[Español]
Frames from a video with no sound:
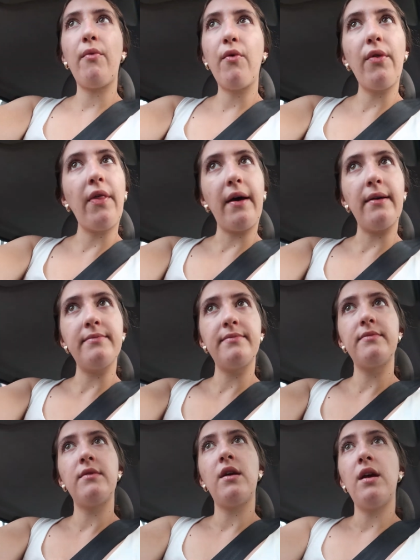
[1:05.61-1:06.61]
boda
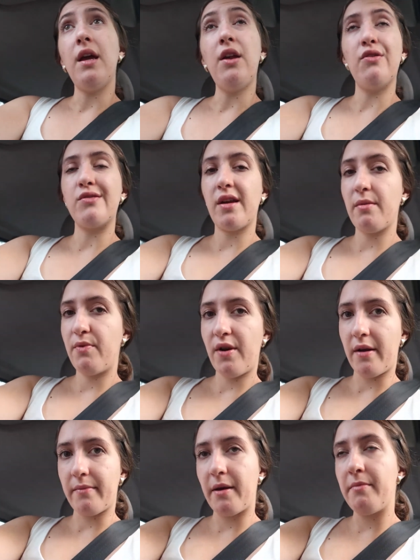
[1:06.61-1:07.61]
y no sé qué
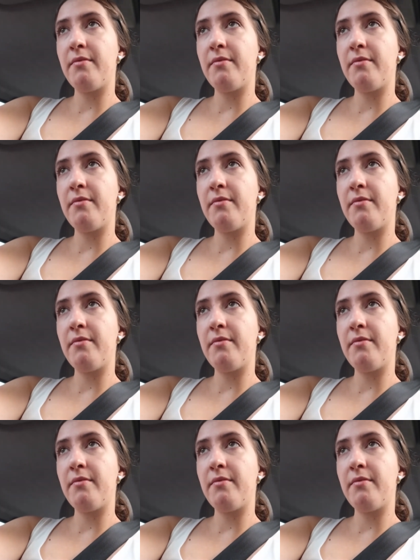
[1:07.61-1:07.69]
ponerme.